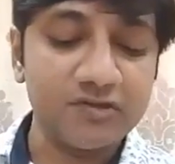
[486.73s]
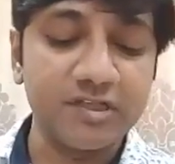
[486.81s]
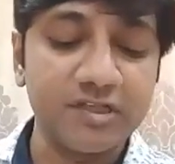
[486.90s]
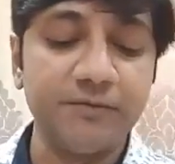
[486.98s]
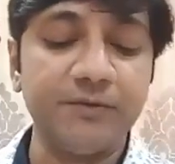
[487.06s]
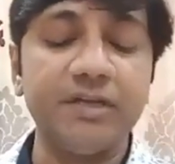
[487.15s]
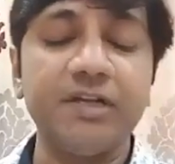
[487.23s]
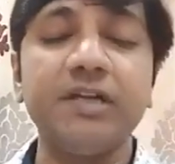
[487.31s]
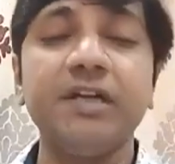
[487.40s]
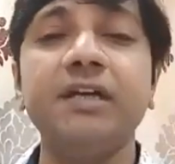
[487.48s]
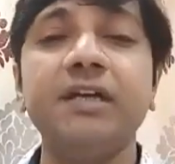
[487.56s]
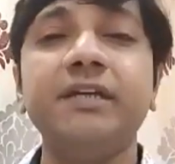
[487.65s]
सिर्फ
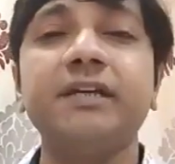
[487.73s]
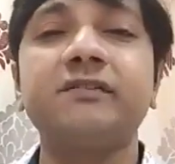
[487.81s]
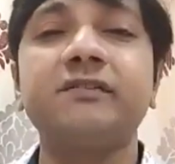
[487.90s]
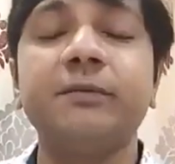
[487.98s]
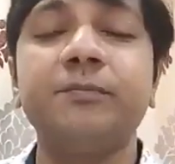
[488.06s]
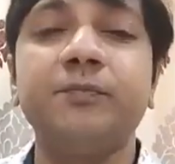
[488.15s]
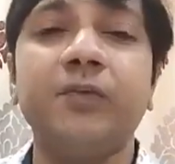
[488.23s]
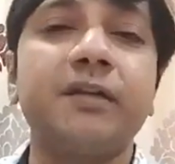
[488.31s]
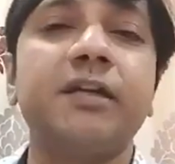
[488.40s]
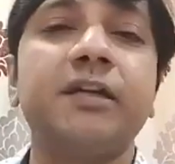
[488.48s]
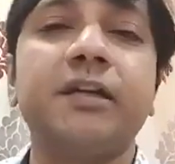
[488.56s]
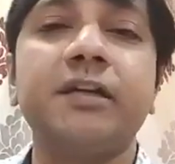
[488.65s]
ये सब
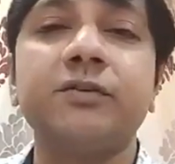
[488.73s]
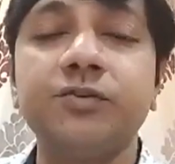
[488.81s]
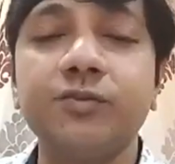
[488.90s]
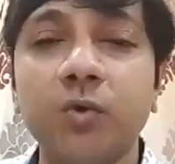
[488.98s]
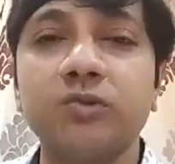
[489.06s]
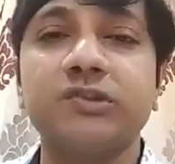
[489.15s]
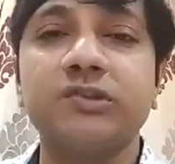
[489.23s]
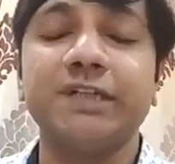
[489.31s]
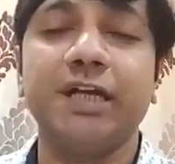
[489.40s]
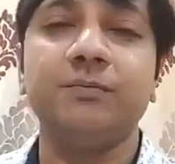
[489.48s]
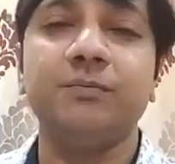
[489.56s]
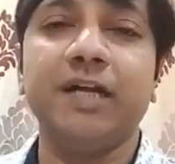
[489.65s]
पाने के दो
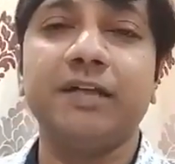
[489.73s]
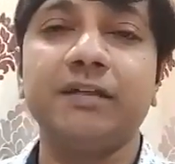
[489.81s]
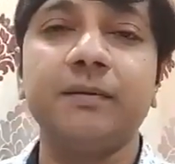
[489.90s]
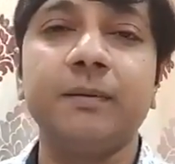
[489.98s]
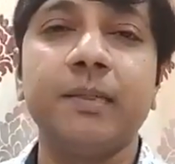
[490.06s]
साल बाद